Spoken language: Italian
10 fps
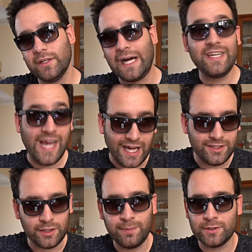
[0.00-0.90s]
a
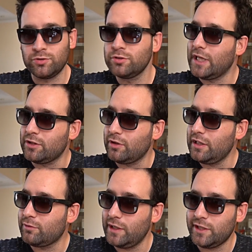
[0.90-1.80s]
Niantic piacciono tanto, a
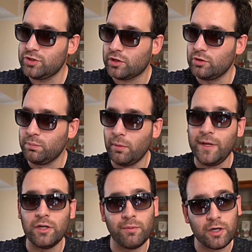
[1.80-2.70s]
eh, quelli che giocano un po'
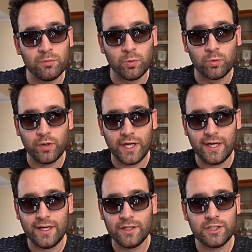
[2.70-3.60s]
meno, ma
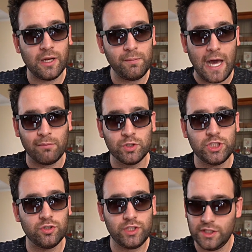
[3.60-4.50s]
comunque ce l'abbiamo,
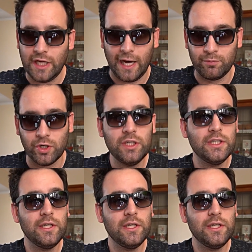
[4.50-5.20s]
ce lo teniamo.